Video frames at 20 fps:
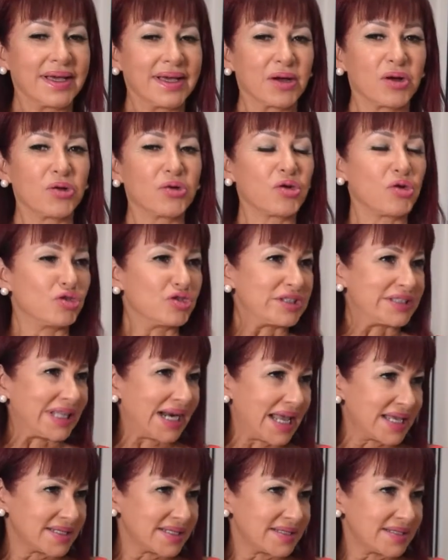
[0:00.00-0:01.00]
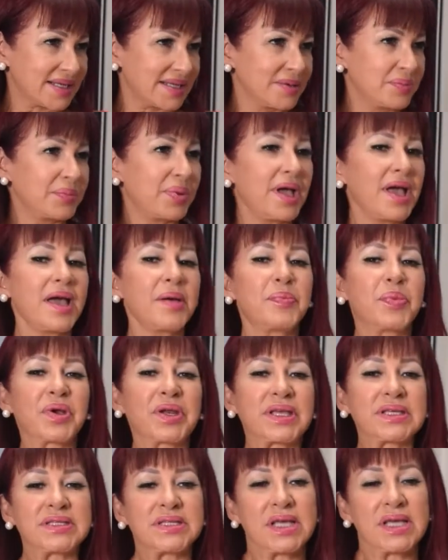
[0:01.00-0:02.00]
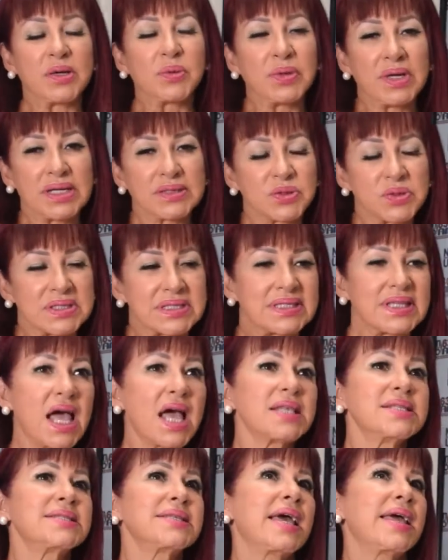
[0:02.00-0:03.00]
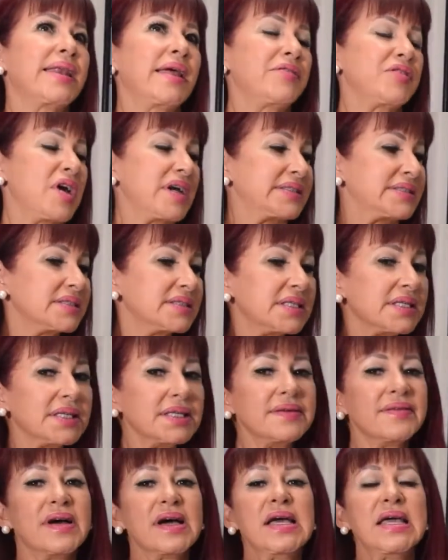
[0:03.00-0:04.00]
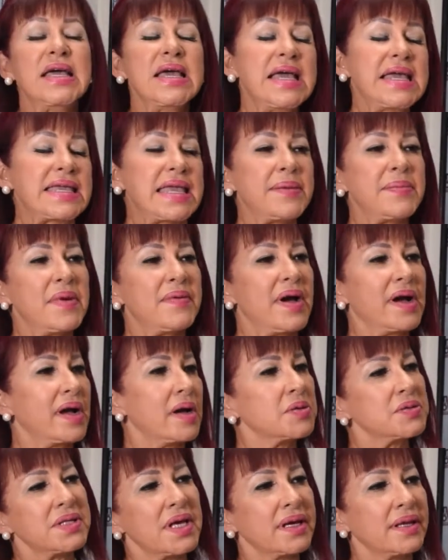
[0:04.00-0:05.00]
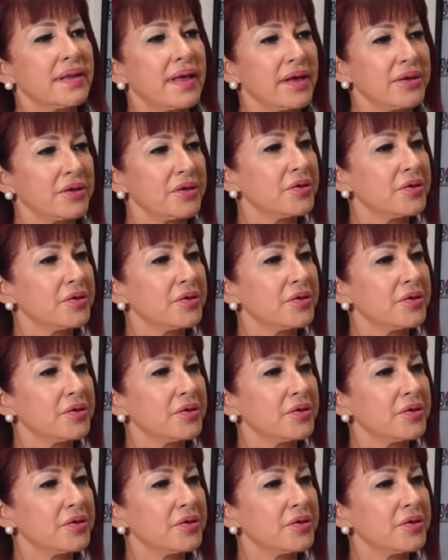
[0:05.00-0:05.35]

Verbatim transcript: Con contraste, pues porque si es una sustancia radioactiva que me va a causar daño.